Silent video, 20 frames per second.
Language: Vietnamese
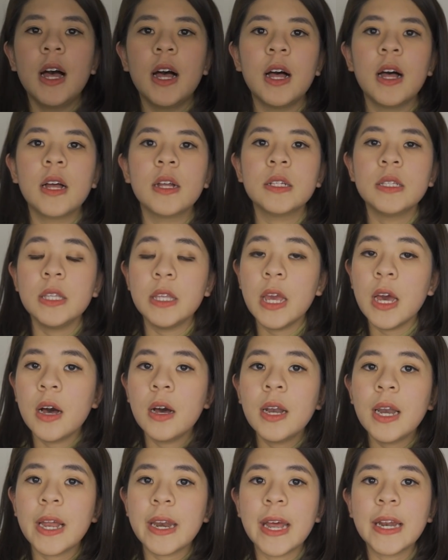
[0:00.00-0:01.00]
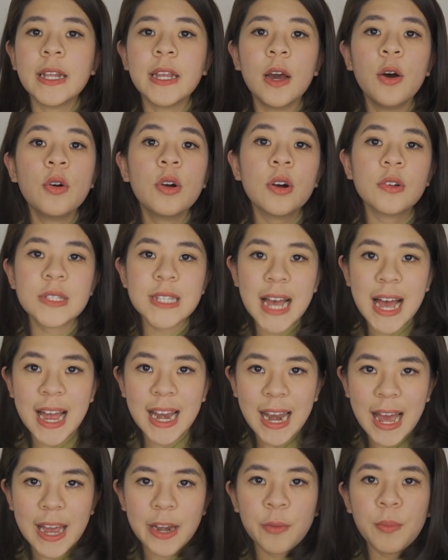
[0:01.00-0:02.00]
uh, nhớ là đánh dấu câu
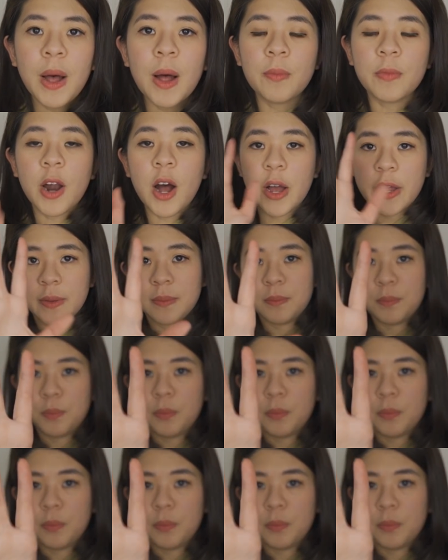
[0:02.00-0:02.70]
sai lại đúng không rồi